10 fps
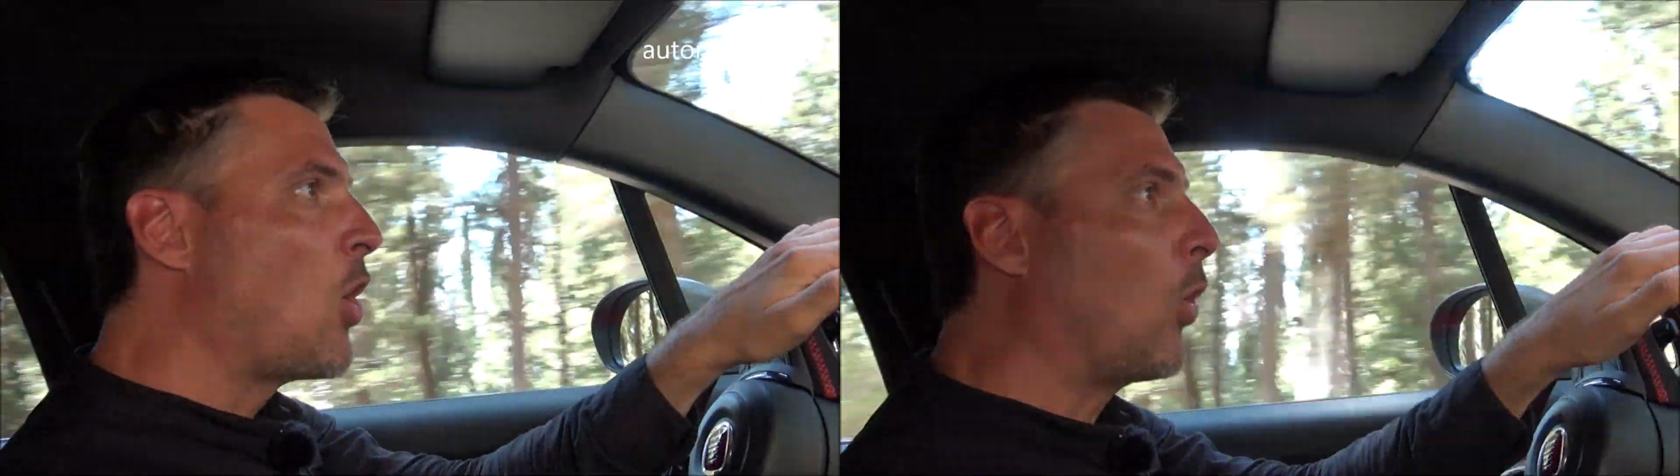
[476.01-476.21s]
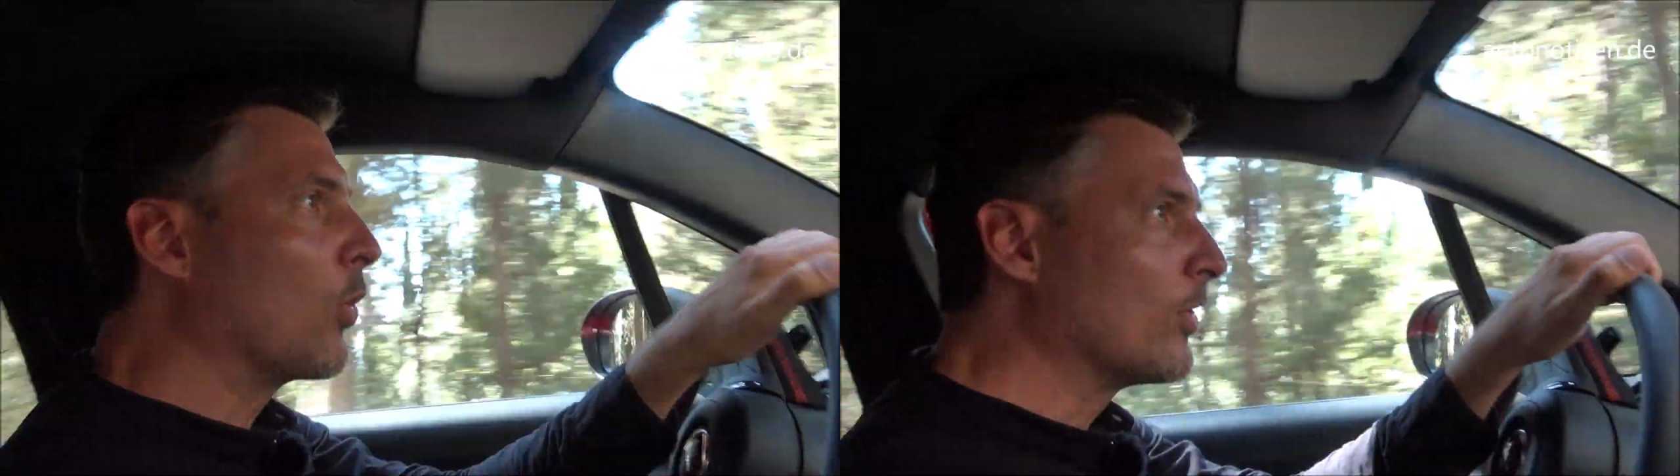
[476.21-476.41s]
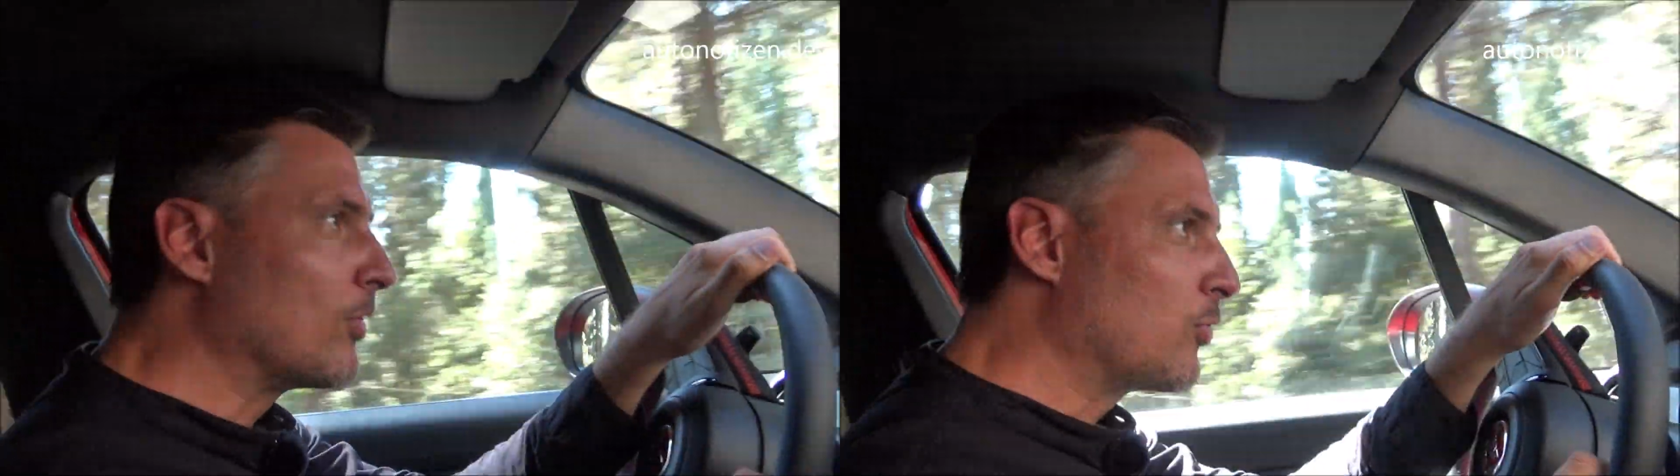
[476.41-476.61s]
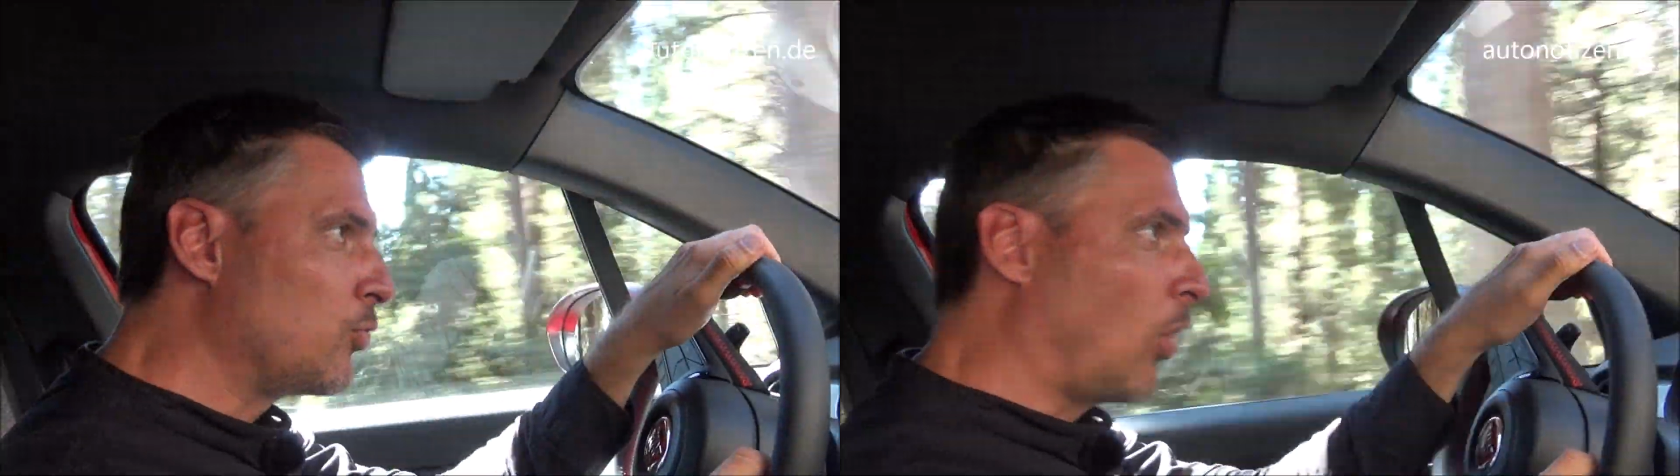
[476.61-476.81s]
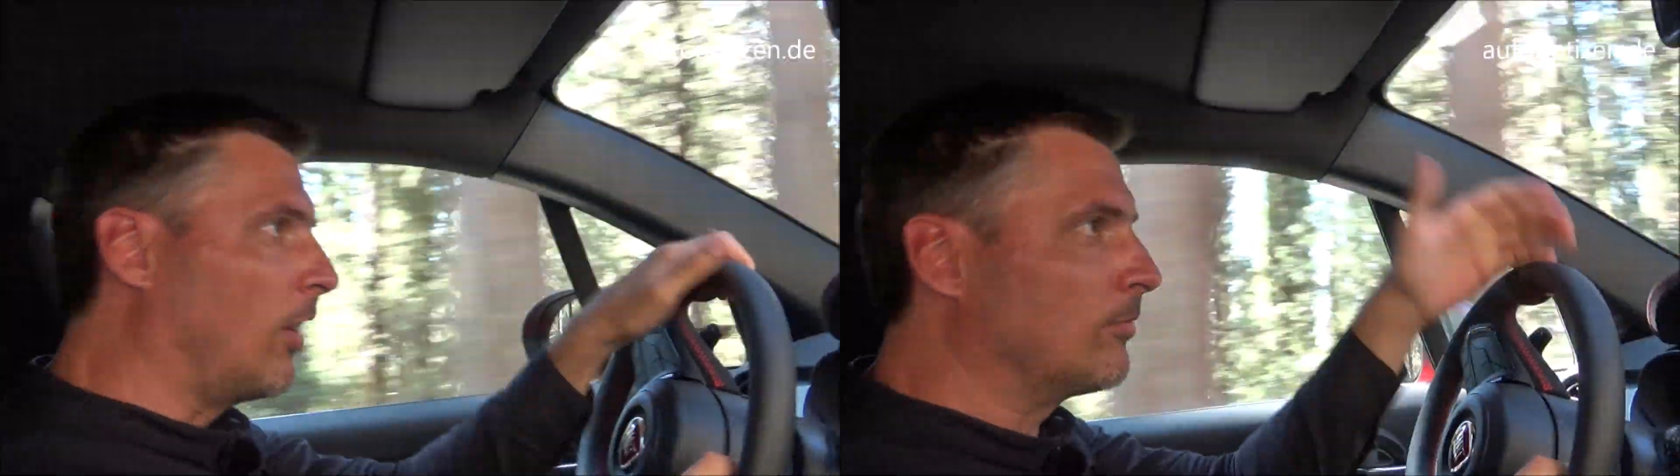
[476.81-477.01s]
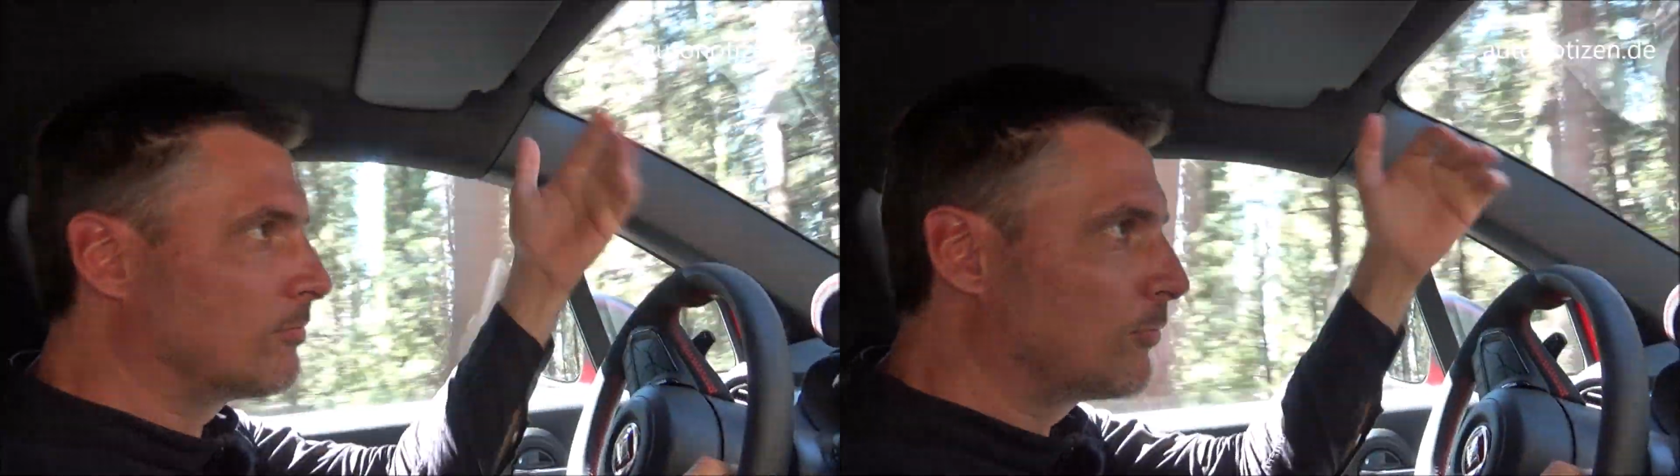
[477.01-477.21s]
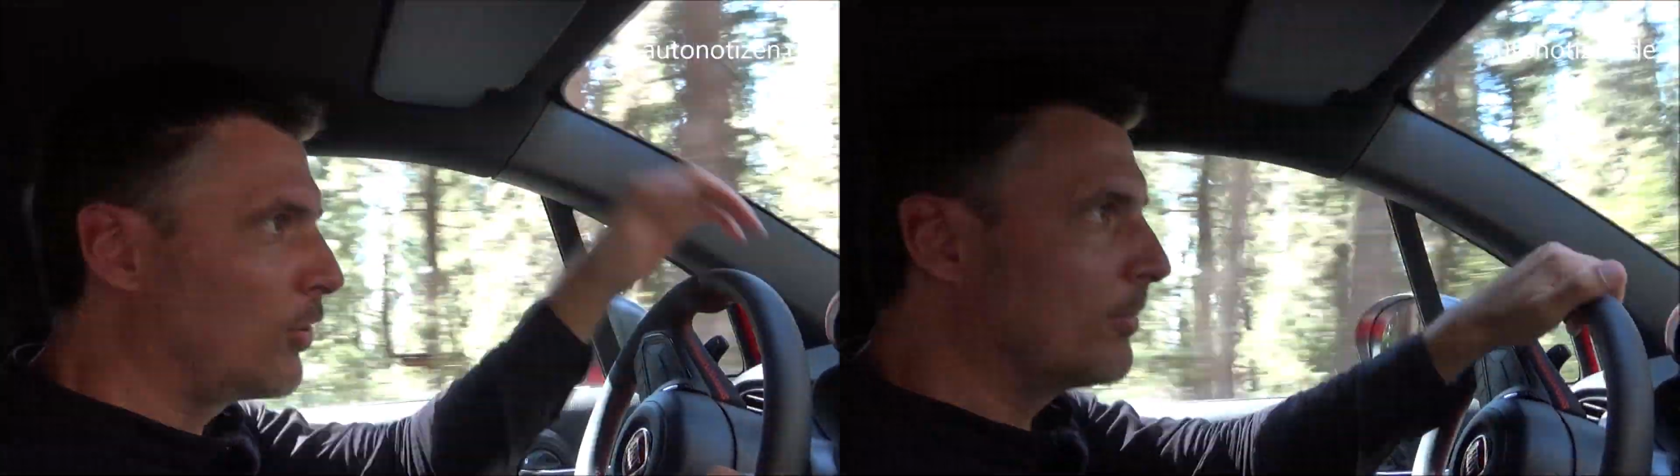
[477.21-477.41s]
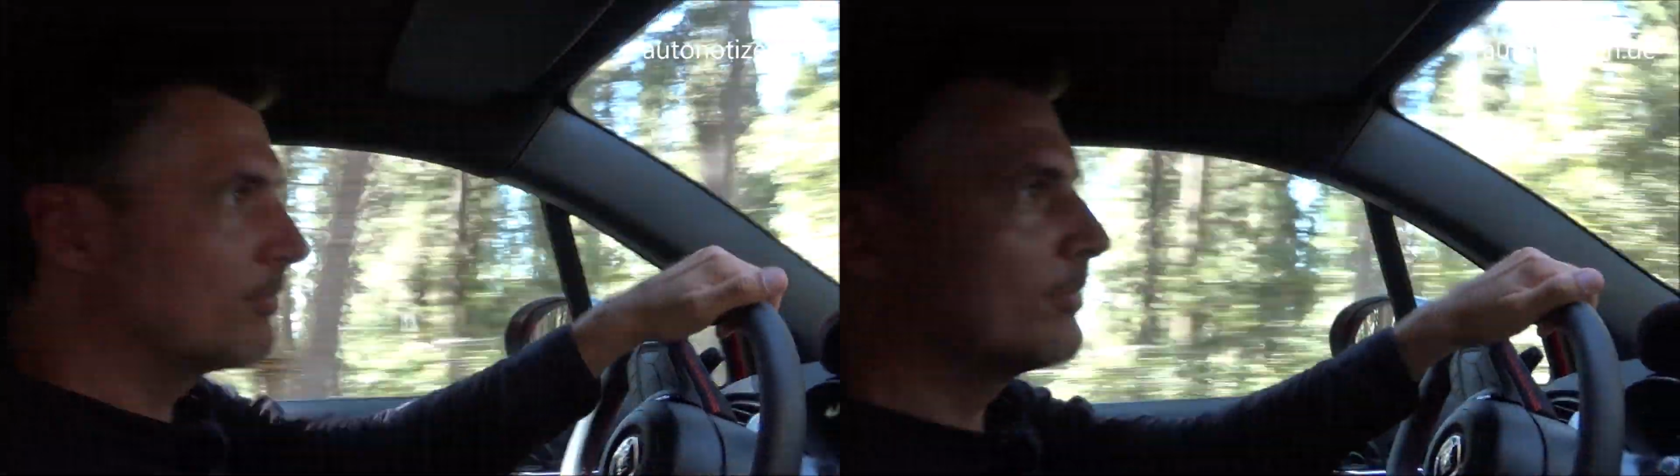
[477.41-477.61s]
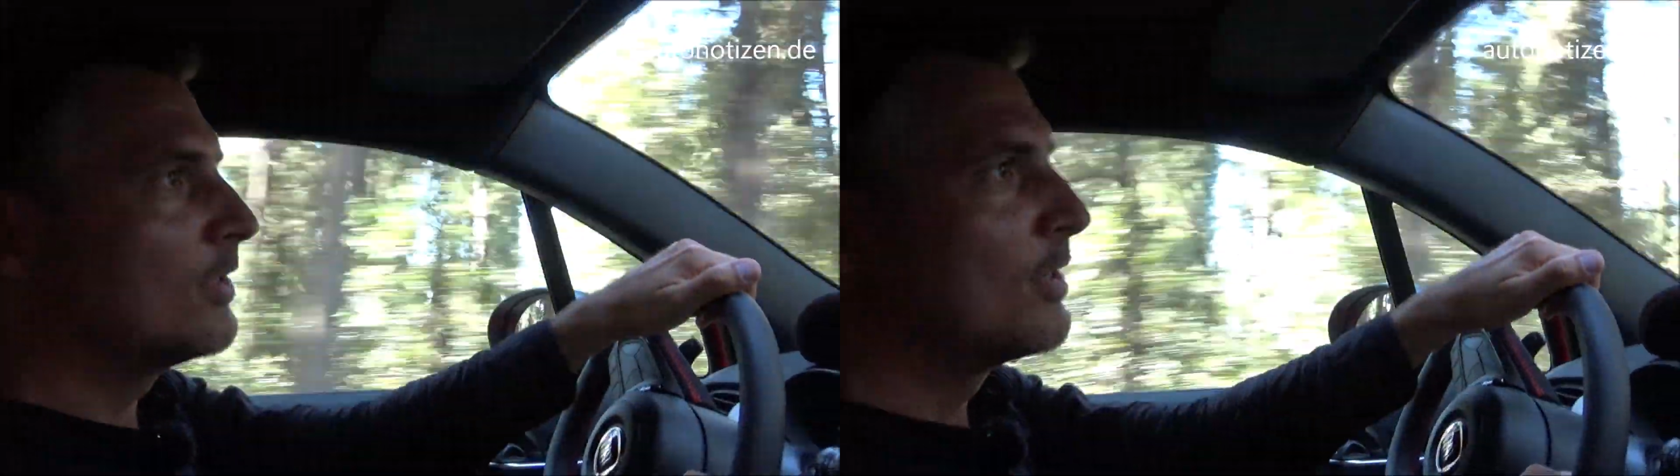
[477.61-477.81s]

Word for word: und ja, eben